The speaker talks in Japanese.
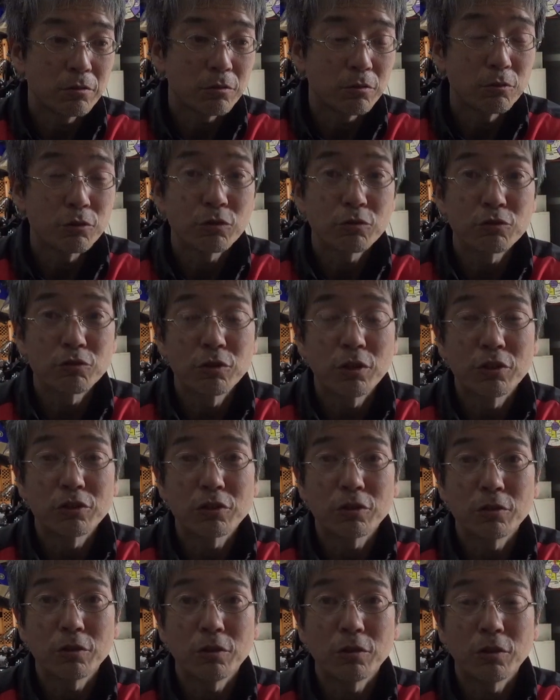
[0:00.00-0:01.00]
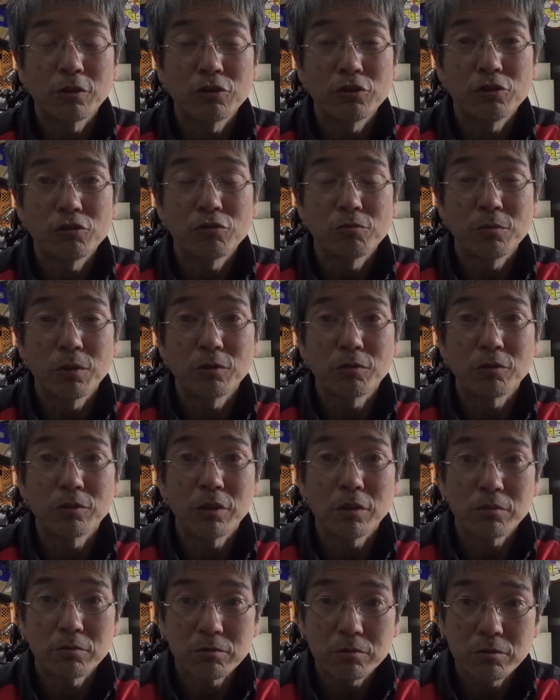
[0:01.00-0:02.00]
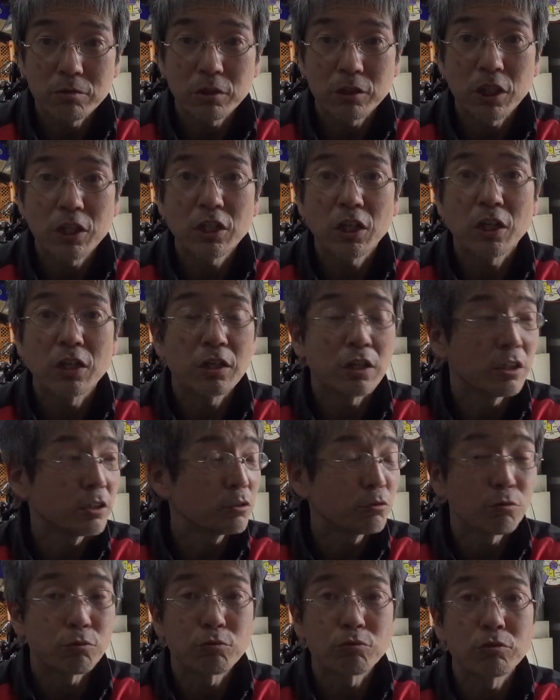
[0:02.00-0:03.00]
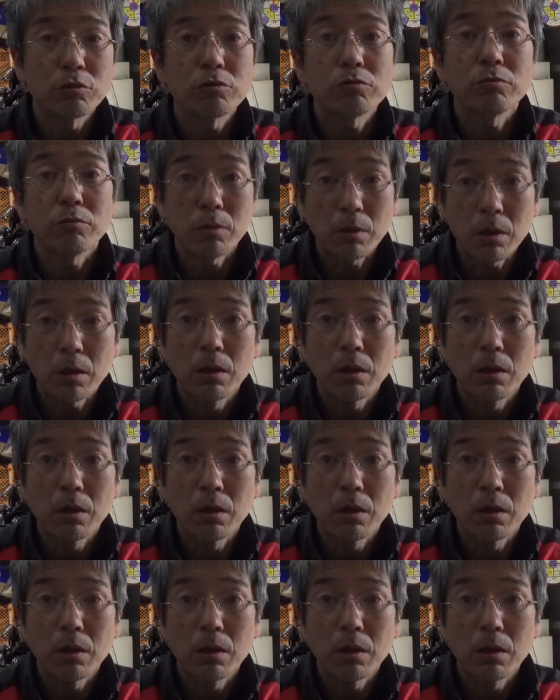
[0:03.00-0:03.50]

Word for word: 業者保証流したら80万とかになる手に入らないってそういうことですよね